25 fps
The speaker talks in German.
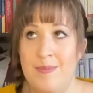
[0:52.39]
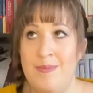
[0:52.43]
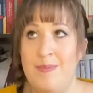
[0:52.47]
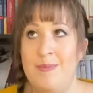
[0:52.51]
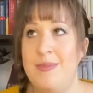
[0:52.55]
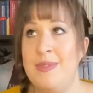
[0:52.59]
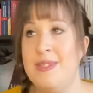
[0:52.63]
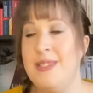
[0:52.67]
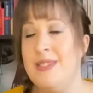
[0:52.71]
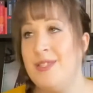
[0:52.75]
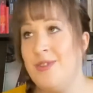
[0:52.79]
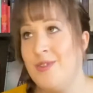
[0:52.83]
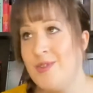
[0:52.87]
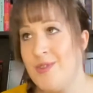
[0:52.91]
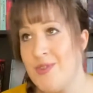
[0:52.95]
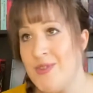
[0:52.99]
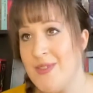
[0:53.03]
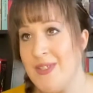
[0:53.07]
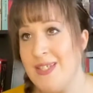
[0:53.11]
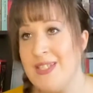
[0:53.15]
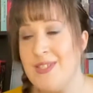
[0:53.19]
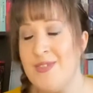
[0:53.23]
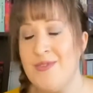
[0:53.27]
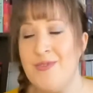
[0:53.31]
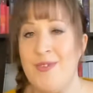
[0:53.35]

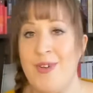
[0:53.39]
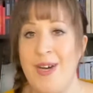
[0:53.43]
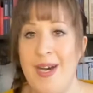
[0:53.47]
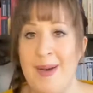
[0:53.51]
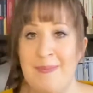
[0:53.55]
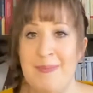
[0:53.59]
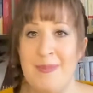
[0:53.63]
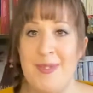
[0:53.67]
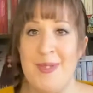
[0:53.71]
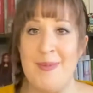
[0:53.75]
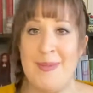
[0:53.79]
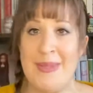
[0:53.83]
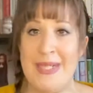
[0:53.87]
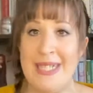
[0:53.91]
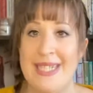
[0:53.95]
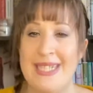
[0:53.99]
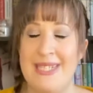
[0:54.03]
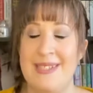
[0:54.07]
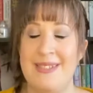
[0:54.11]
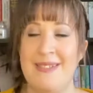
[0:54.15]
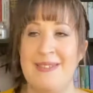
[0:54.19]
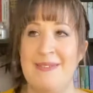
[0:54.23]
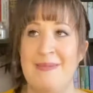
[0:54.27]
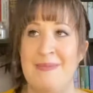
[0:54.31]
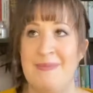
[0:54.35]
beziehungsweise vorab nochmal,
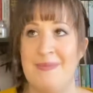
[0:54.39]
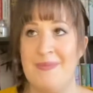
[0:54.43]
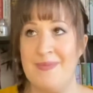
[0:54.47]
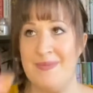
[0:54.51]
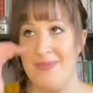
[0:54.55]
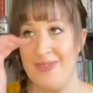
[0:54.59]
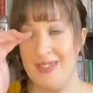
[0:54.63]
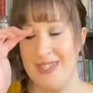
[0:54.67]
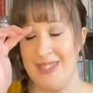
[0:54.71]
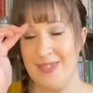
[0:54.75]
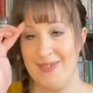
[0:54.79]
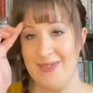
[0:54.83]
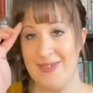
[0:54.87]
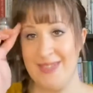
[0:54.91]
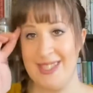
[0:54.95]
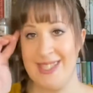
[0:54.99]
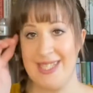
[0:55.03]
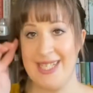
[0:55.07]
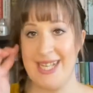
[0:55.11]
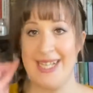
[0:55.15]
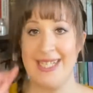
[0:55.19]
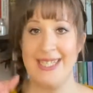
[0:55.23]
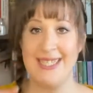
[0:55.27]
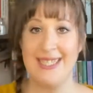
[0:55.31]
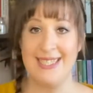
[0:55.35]
ähm, wie ihr wisst,
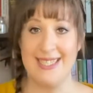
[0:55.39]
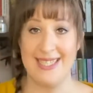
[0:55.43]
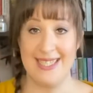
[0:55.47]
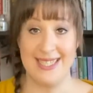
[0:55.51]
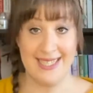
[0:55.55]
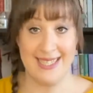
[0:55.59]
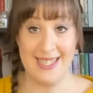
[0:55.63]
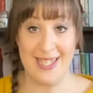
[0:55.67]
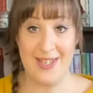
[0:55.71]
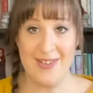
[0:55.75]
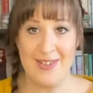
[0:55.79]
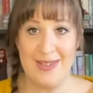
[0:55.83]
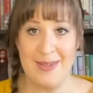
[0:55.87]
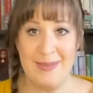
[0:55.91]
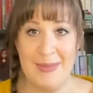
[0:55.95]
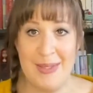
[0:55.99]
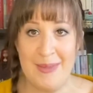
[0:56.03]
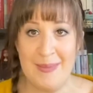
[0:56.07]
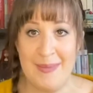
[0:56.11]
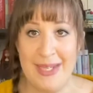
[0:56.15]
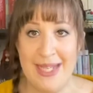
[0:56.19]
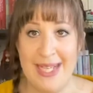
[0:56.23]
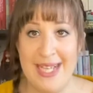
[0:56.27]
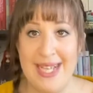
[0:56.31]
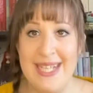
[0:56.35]
kann sich das ja auch immer
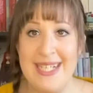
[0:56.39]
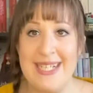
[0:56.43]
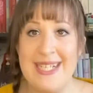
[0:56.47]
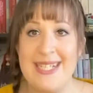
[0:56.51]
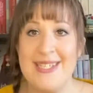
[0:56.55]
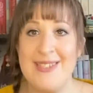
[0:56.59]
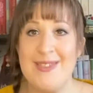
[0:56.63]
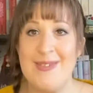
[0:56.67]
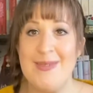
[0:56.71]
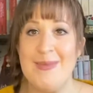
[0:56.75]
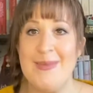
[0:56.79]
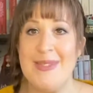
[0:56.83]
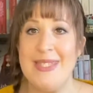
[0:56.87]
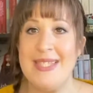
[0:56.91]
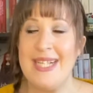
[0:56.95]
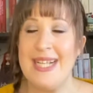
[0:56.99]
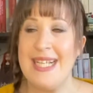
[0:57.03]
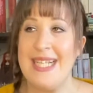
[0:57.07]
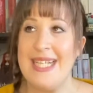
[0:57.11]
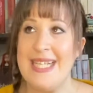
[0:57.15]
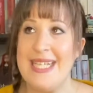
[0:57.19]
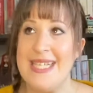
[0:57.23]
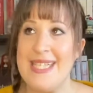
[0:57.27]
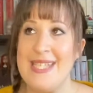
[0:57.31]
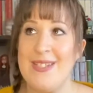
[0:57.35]
mal ändern, so mit der
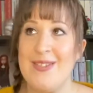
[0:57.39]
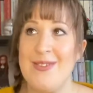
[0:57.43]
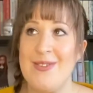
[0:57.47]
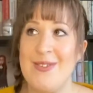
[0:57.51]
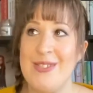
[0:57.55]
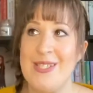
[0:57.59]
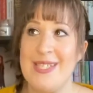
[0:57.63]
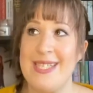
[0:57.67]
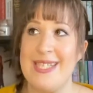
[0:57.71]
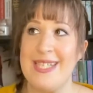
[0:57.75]
Leselust,